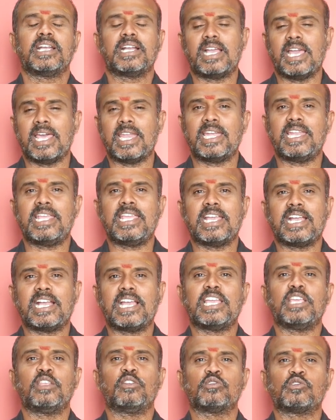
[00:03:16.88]

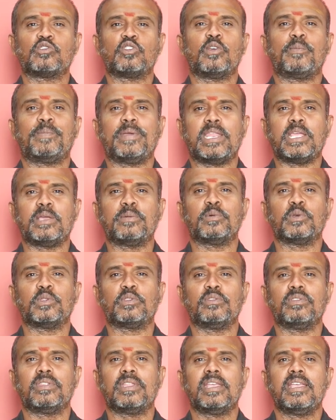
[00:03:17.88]
గణనీయంగా ఈ రోజుల్లో
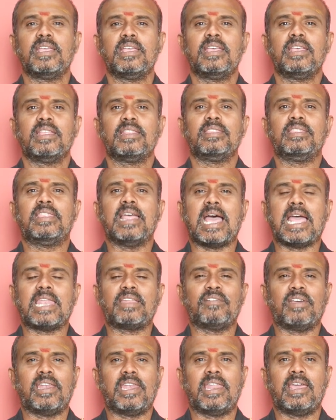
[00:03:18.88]
పెరిగిపోతుంది
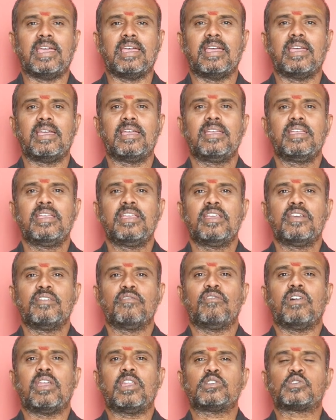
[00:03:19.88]
దానివల్ల
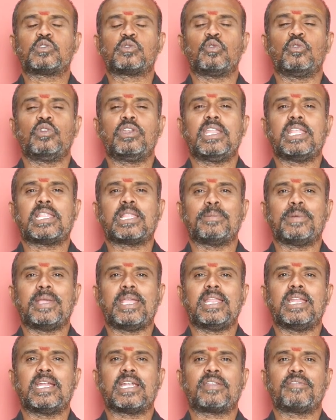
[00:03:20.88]
వాళ్ళు
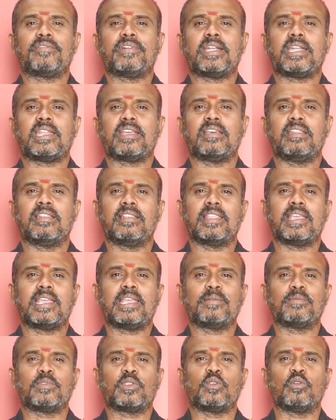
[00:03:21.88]
సున్నితమైనటువంటి
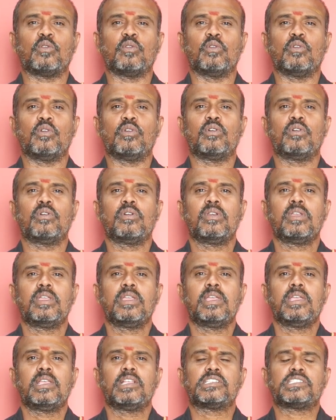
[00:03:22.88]
హృదయంతో
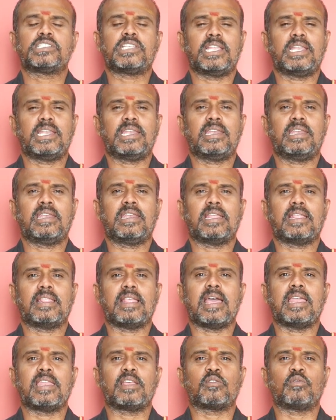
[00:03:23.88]

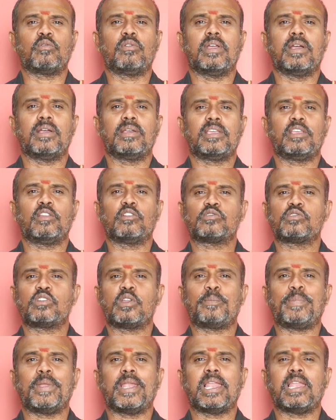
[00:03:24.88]
చిన్నదానికి కూడా ఈ
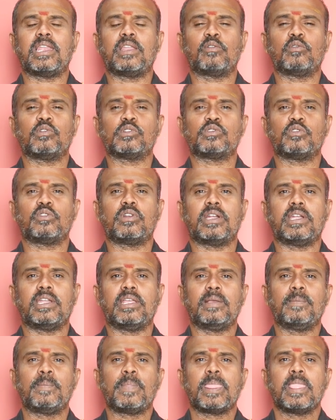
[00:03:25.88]
రోజుల్లో పిల్లల్ని కూడా
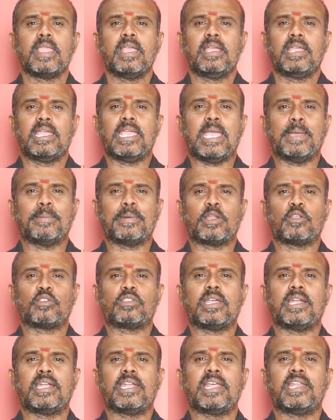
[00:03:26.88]
చూడండి
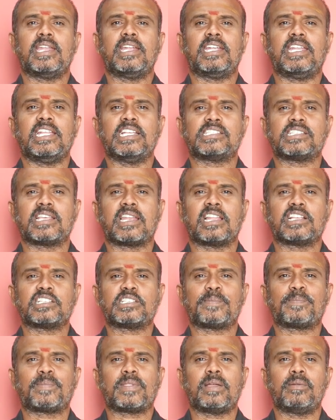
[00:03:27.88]
ఏమనొద్దండి అని టీచర్లకు
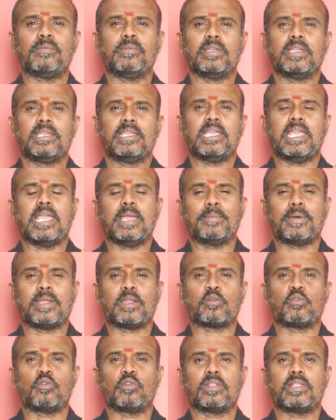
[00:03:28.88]
చెప్తాం
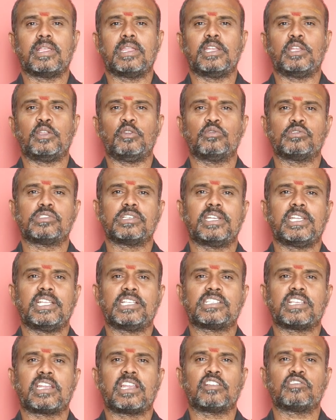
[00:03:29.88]
ఏమనకూడదని ట్యూషన్
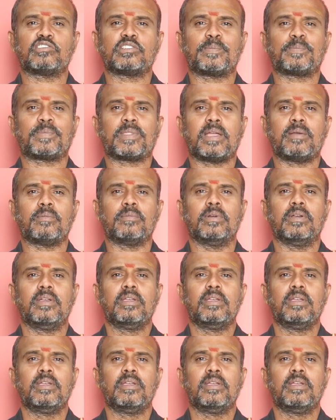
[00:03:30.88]
టీచర్లకు చెప్తాం